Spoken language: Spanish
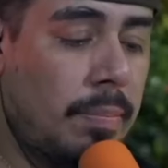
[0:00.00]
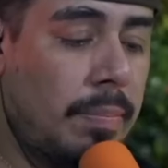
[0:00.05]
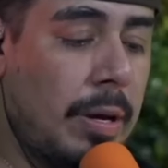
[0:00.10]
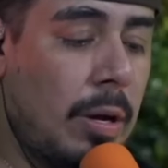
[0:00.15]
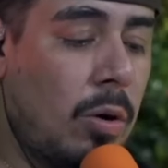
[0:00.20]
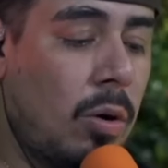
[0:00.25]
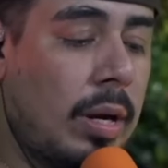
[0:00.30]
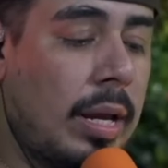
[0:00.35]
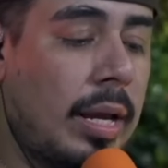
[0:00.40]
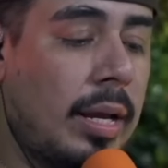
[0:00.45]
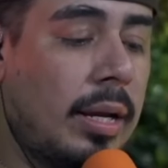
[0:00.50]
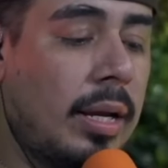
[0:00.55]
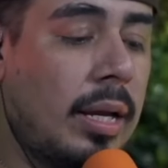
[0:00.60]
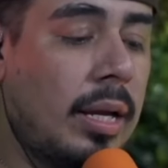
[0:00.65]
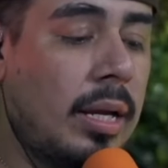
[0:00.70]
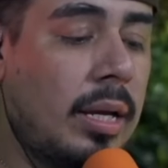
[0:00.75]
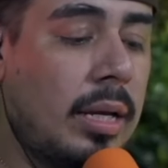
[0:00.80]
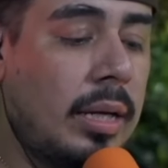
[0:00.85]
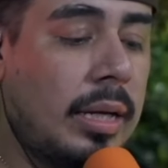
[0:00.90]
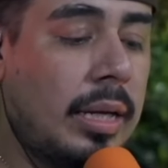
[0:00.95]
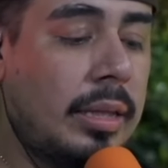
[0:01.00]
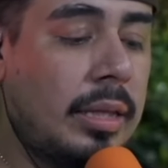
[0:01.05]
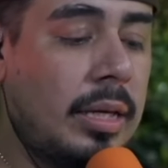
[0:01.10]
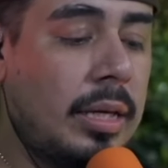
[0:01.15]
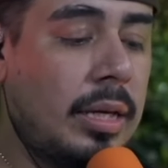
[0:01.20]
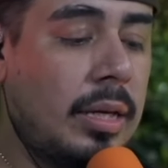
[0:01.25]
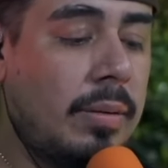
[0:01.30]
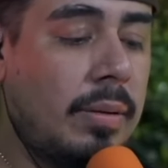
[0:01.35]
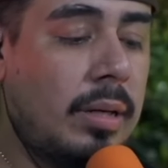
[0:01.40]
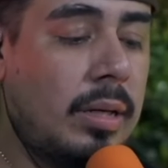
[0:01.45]
Pero, ¿qué,
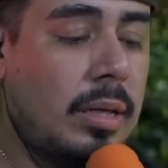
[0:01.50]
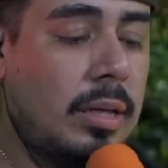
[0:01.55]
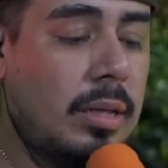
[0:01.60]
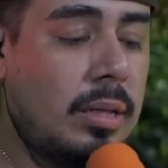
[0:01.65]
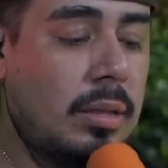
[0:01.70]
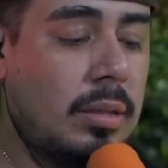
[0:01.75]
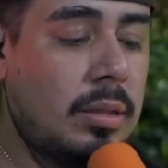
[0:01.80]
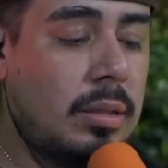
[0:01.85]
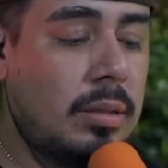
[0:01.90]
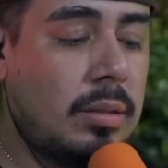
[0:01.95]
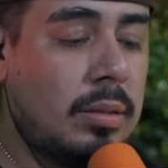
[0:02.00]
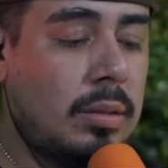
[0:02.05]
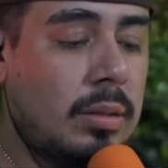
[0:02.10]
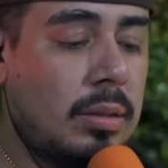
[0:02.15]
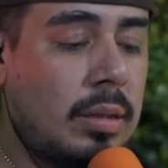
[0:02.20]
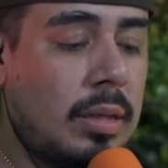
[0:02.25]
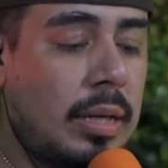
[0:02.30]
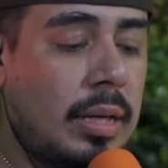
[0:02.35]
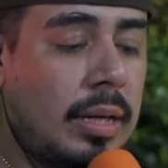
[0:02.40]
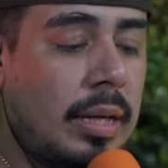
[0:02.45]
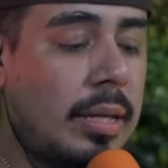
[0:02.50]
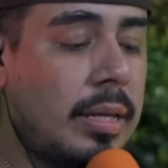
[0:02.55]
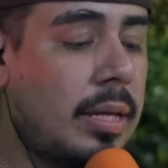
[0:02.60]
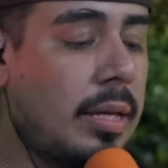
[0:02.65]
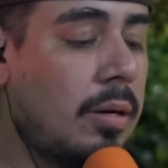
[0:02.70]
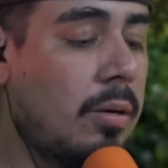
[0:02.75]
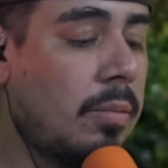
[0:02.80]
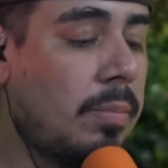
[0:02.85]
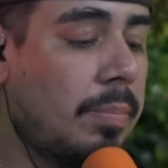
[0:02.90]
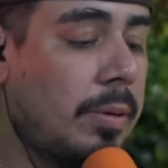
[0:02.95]
tiene que ver la. ¿Qué,
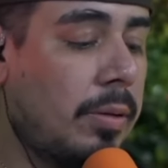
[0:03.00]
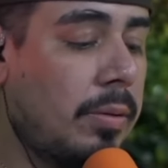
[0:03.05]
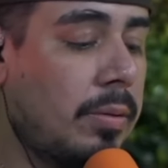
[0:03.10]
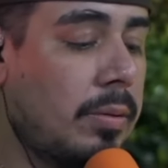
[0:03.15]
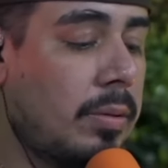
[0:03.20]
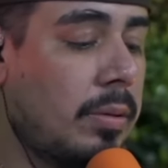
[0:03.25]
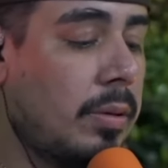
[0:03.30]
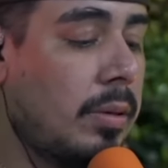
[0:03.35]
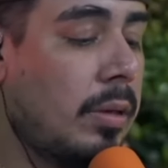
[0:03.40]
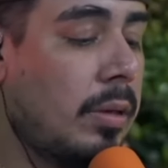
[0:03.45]
dijeron? Perdón.